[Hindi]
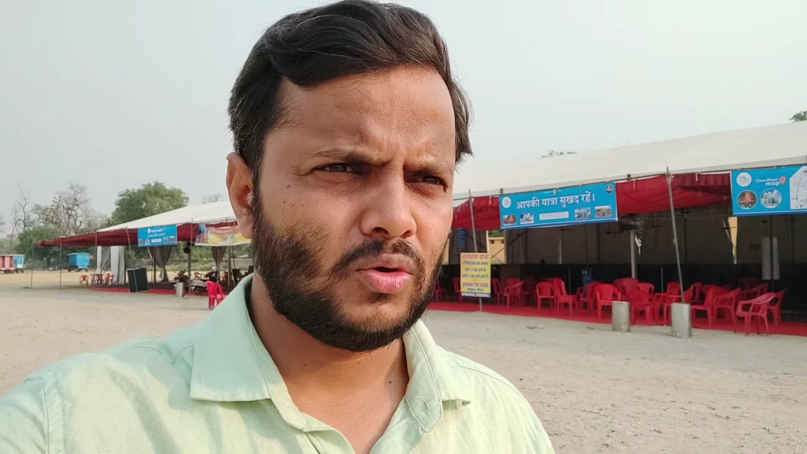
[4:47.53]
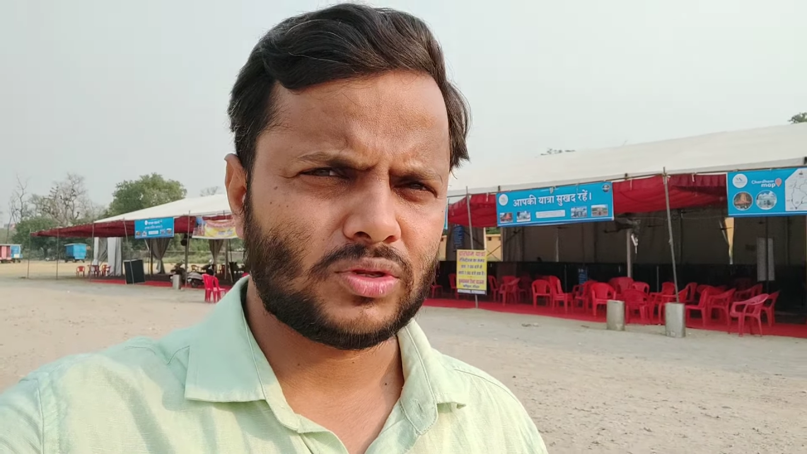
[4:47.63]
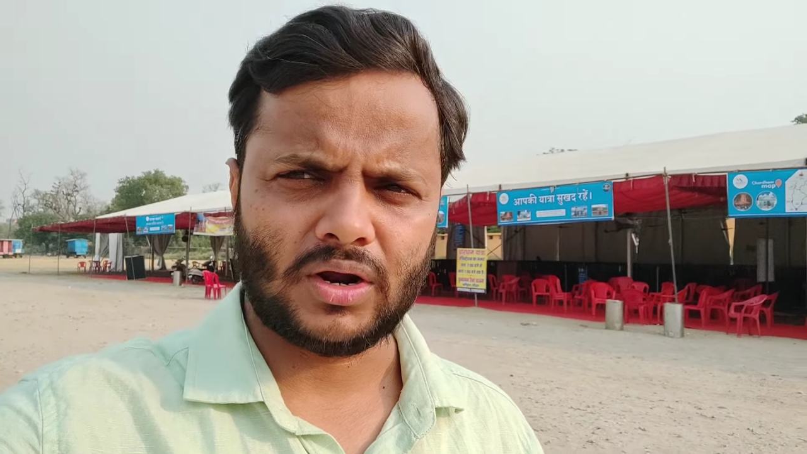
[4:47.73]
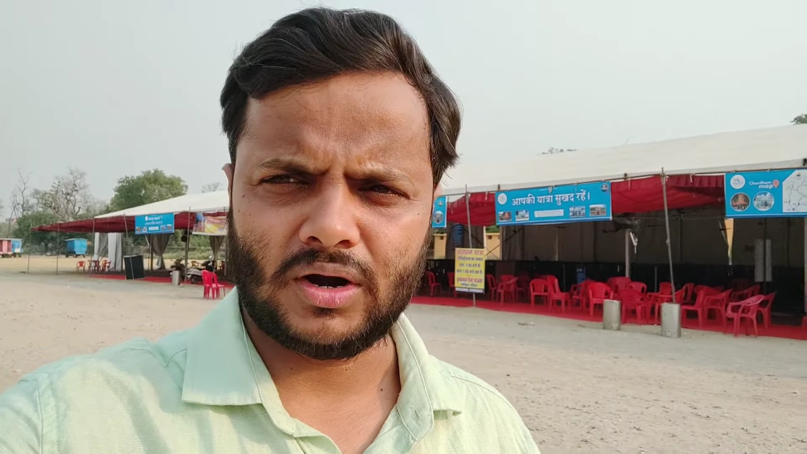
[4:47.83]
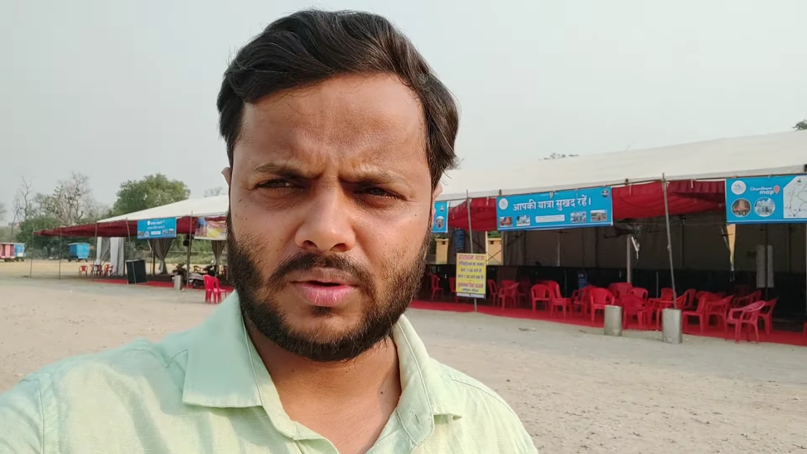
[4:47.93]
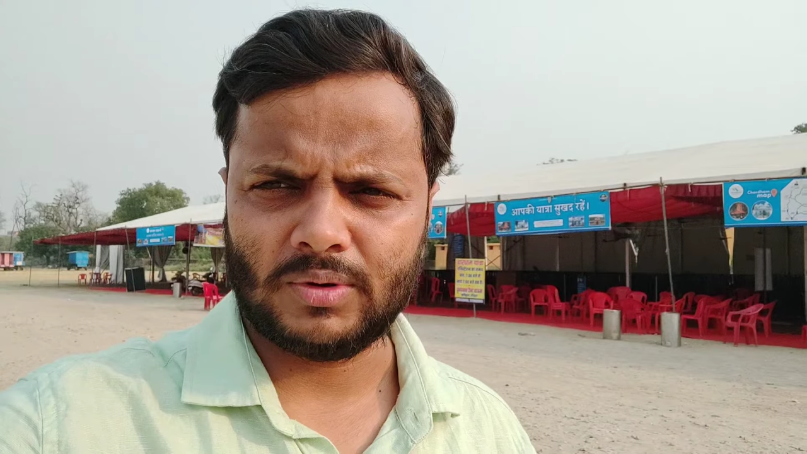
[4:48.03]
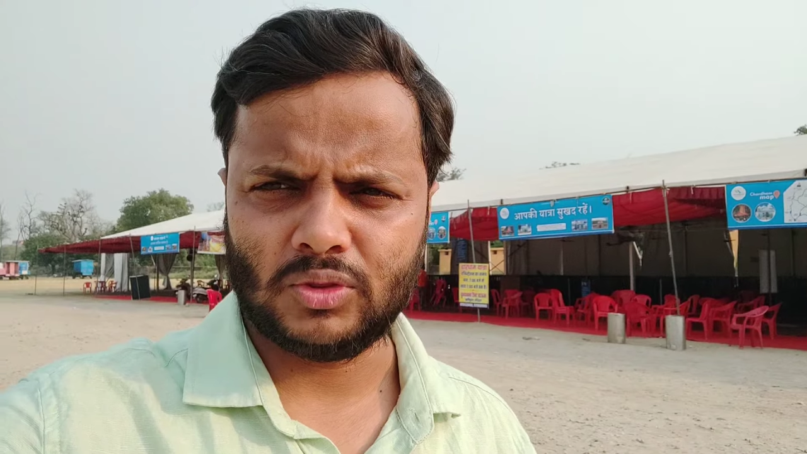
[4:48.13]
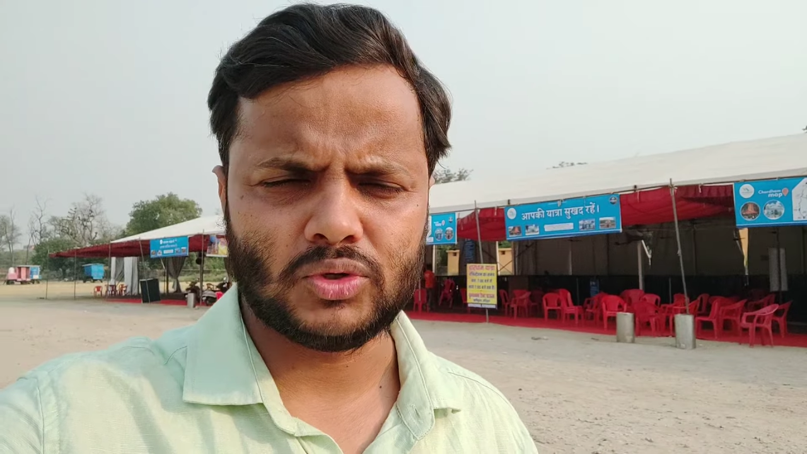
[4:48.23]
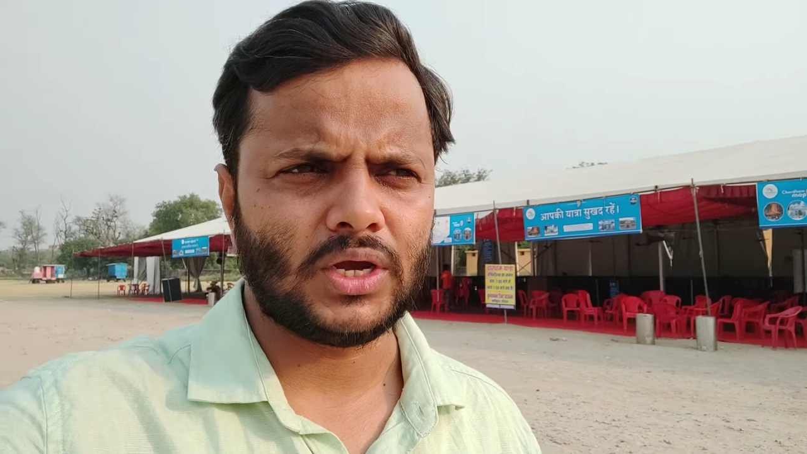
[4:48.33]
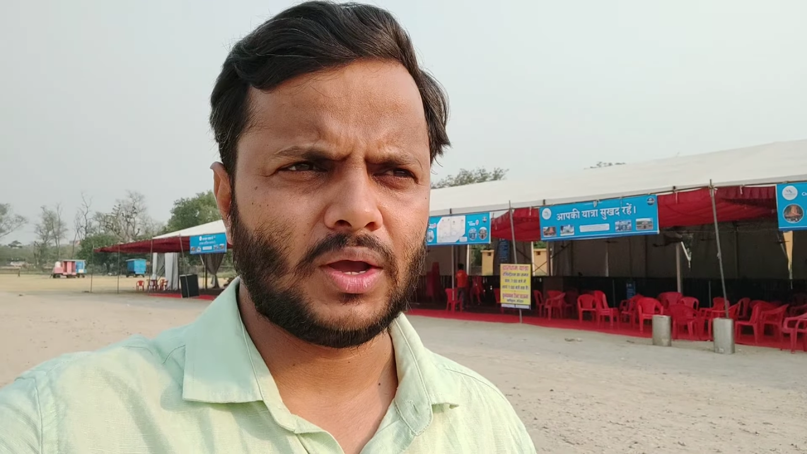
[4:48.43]
उत्तराखंड में भाई
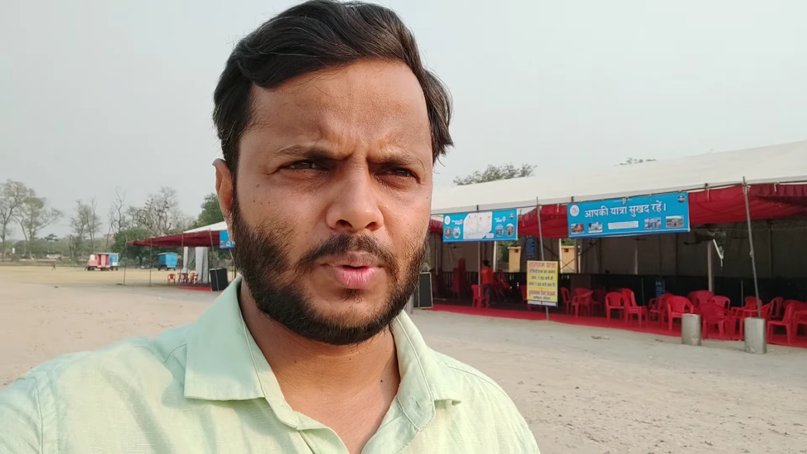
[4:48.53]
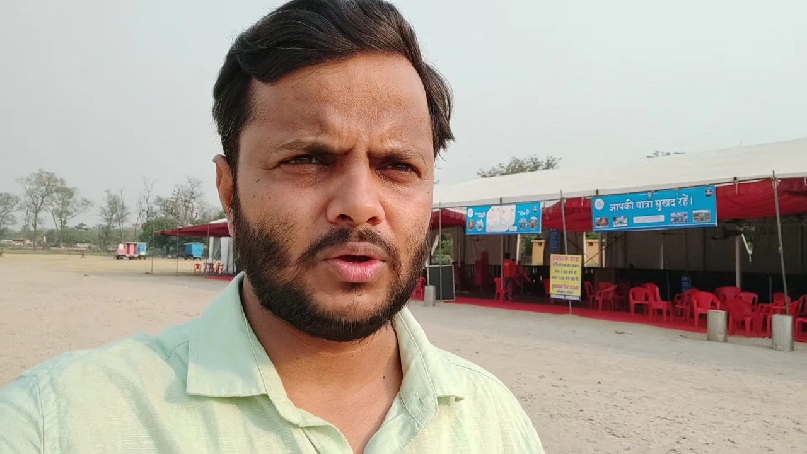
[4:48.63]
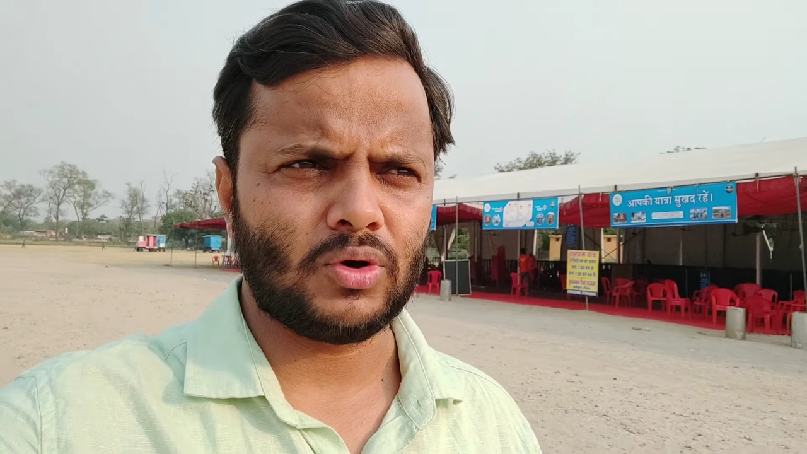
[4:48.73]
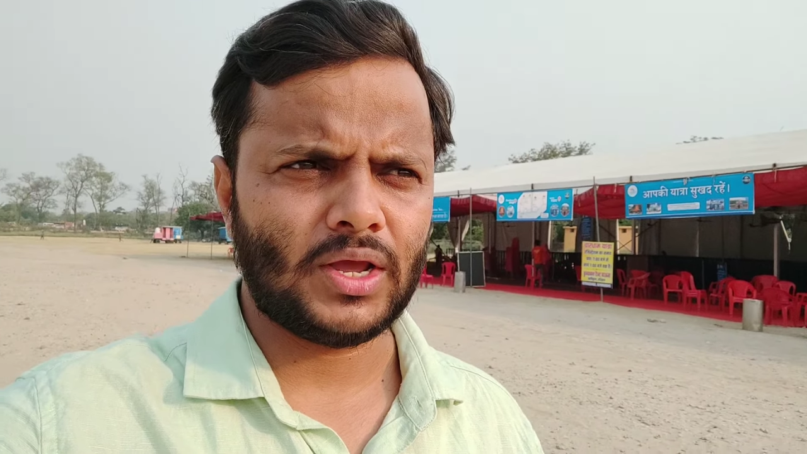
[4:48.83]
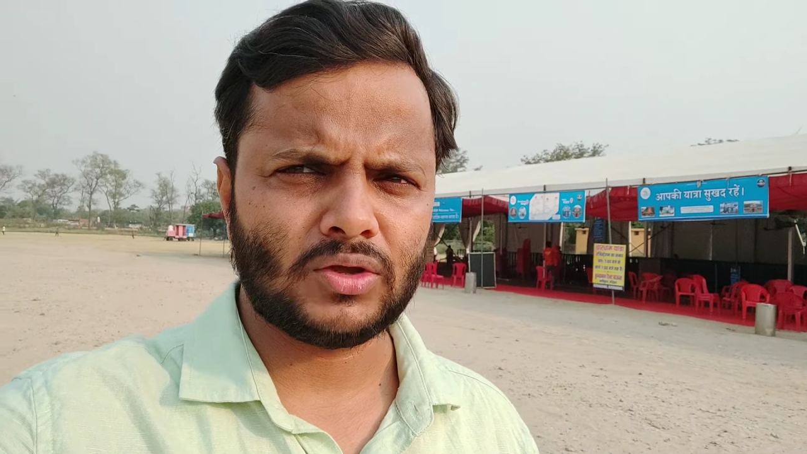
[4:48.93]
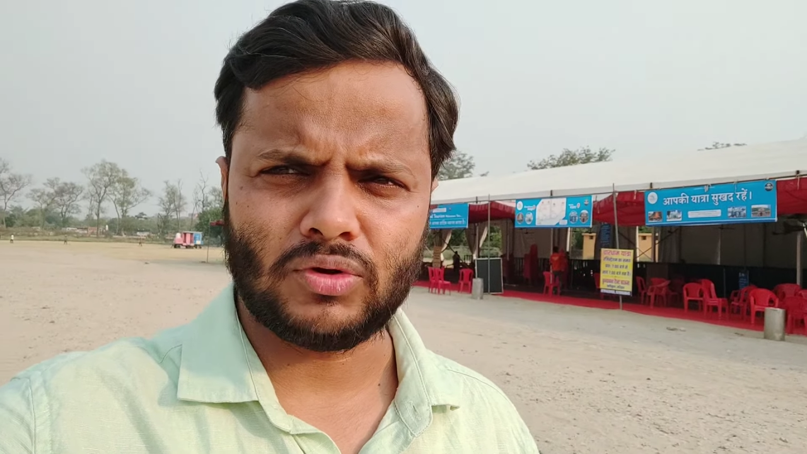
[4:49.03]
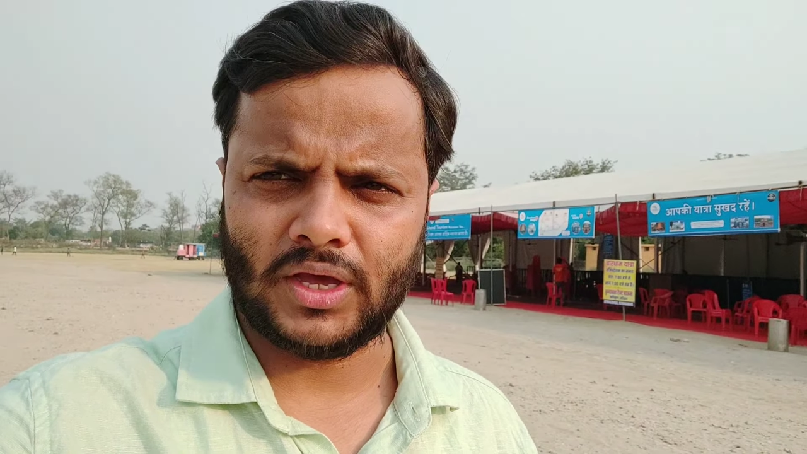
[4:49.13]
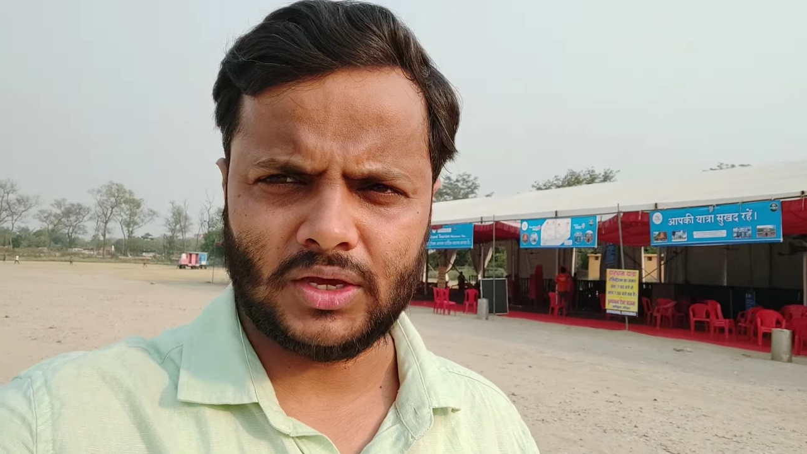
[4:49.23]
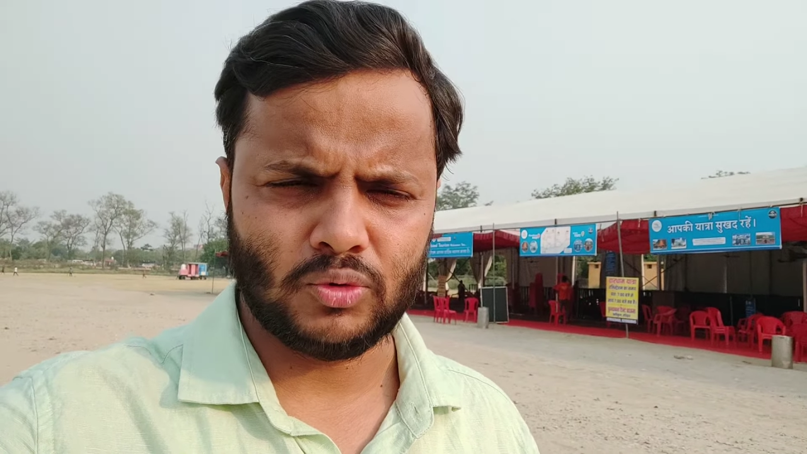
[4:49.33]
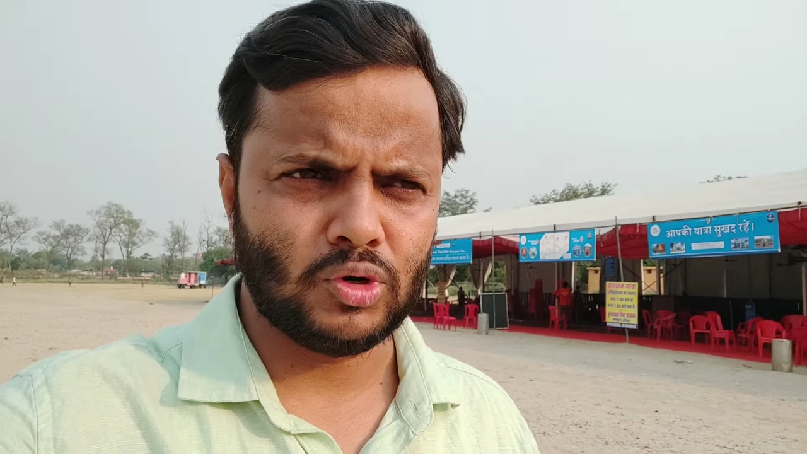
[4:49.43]
दो जगह पर ही हो रहा है
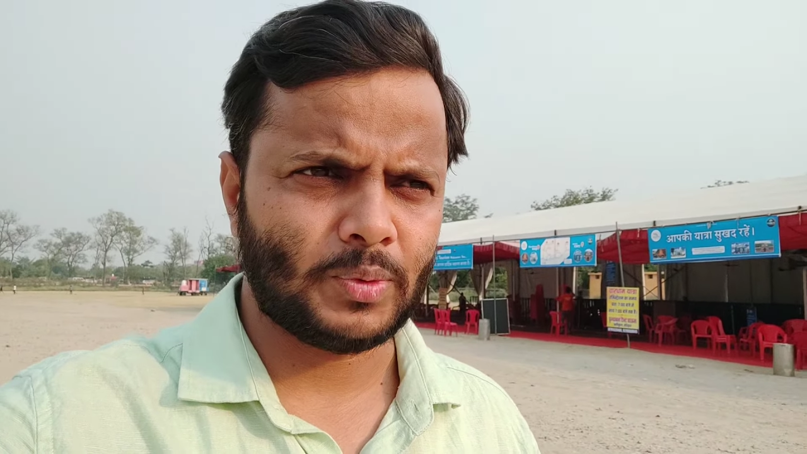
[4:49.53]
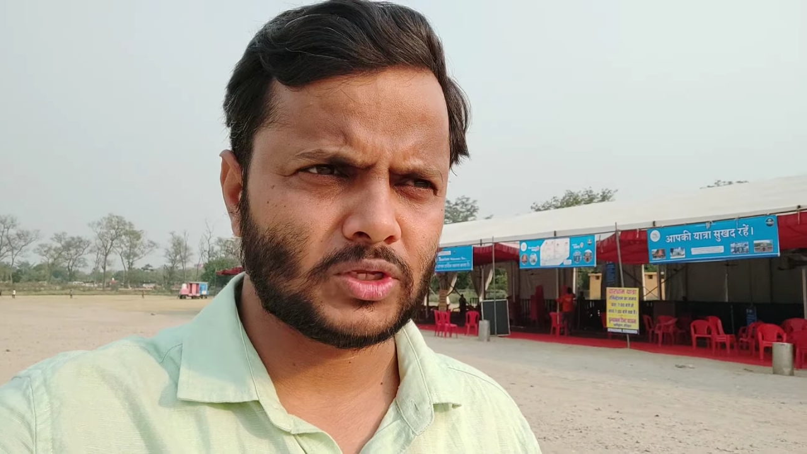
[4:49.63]
क्योंकि यही रूट